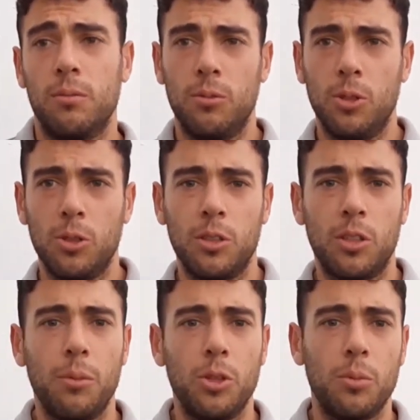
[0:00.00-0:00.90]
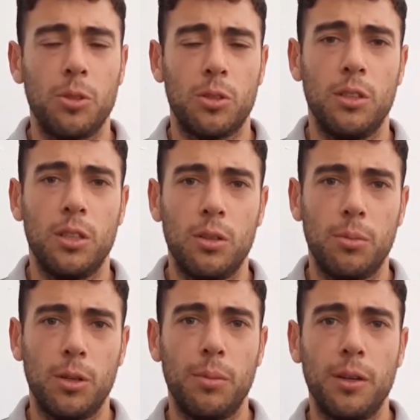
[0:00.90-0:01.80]
unos entrenamientos personalizados
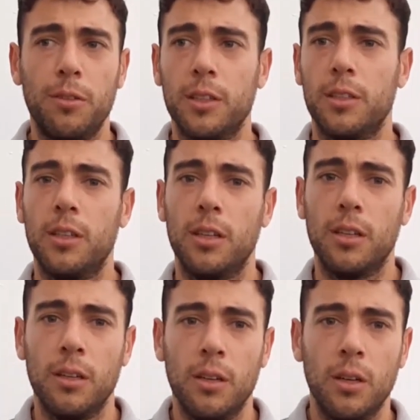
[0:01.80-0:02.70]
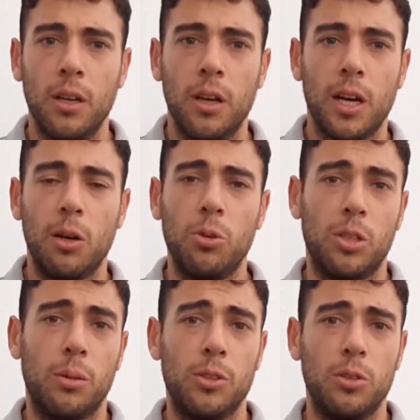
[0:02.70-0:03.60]
por el PF, así que cada uno
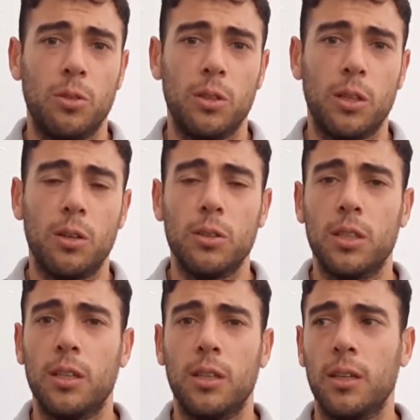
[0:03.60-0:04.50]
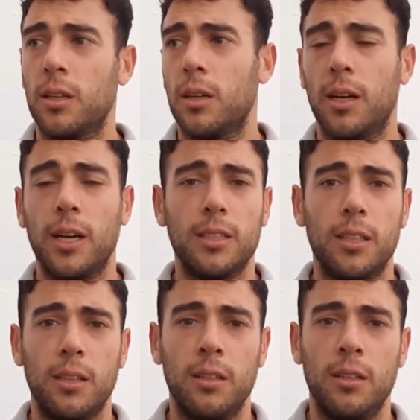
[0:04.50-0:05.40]
estamos haciendo nuestras cosas en
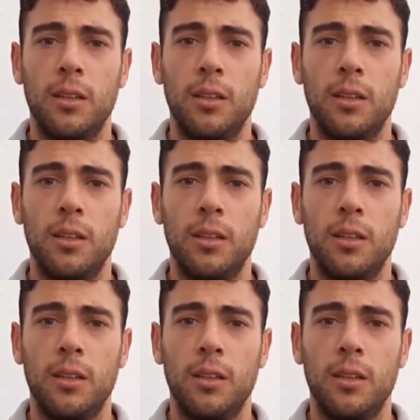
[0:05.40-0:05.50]
casa,